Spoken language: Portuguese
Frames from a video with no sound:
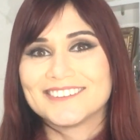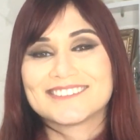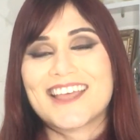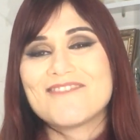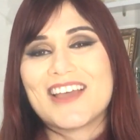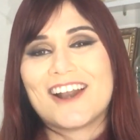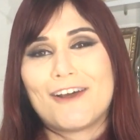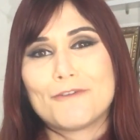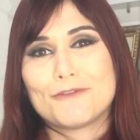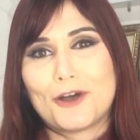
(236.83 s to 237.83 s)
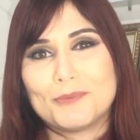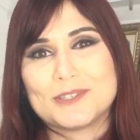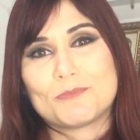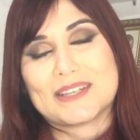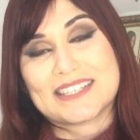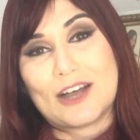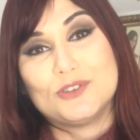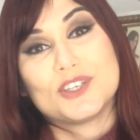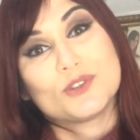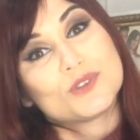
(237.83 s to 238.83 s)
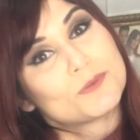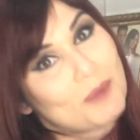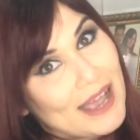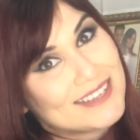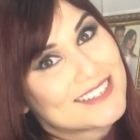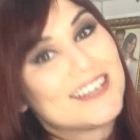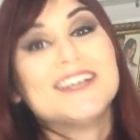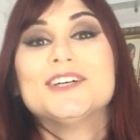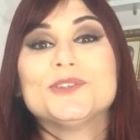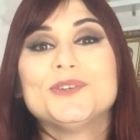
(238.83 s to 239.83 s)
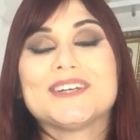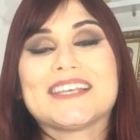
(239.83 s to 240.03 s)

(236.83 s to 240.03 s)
Não tem melhor forma de passar o dia dos pais do